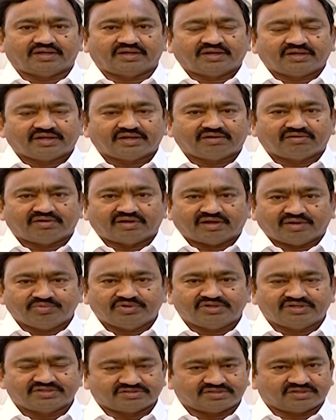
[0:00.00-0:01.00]
ఎన్నికల్లో
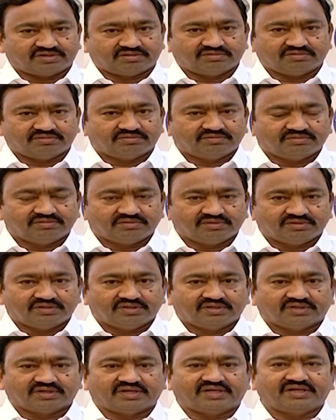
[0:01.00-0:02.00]
హామీలు ఇస్తారు
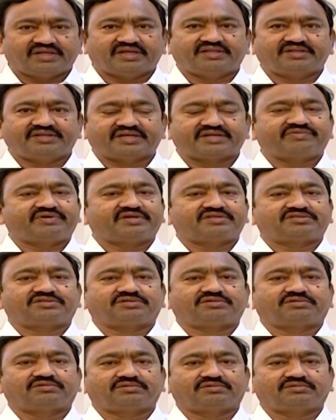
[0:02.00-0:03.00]
కానీ అది
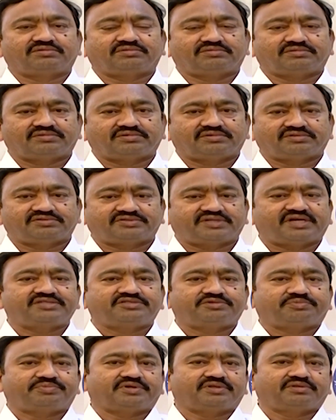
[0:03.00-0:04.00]
నెరవేర్చడం
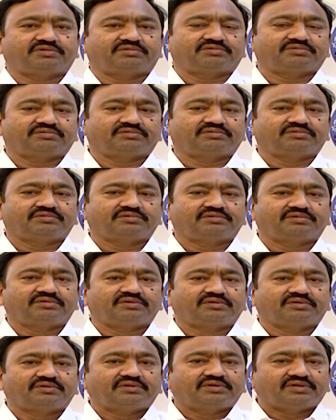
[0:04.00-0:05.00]
సాధ్యపడదు
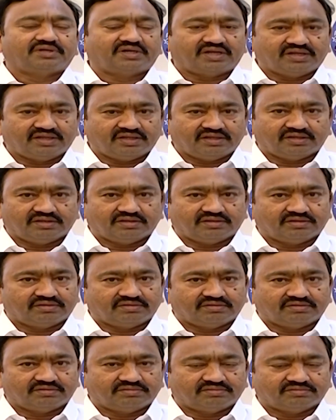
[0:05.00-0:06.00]
కానీ
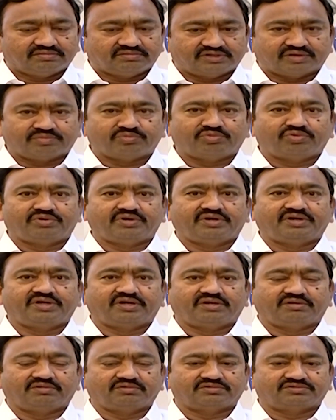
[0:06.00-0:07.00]
జగన్మోహన్ రెడ్డి
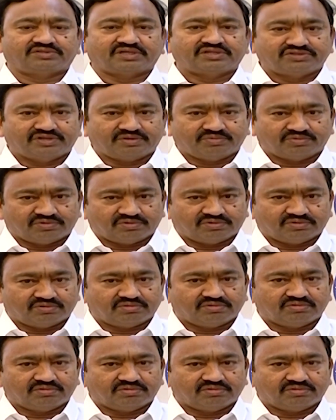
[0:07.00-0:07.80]
గారు సంక్షేమంలో